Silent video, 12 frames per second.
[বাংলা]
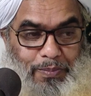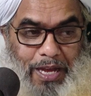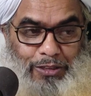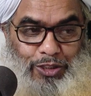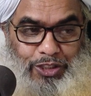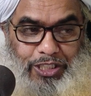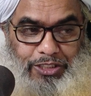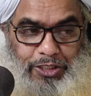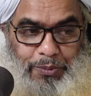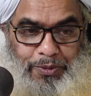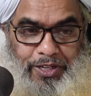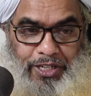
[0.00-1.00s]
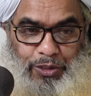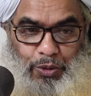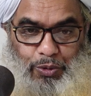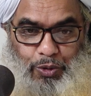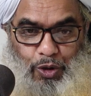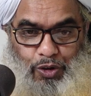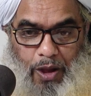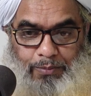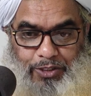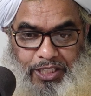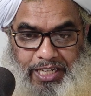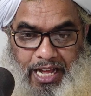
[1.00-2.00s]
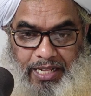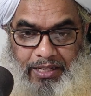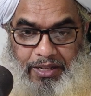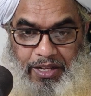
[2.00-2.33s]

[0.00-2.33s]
মানুষটির জীবনের দুঃখ কমছে না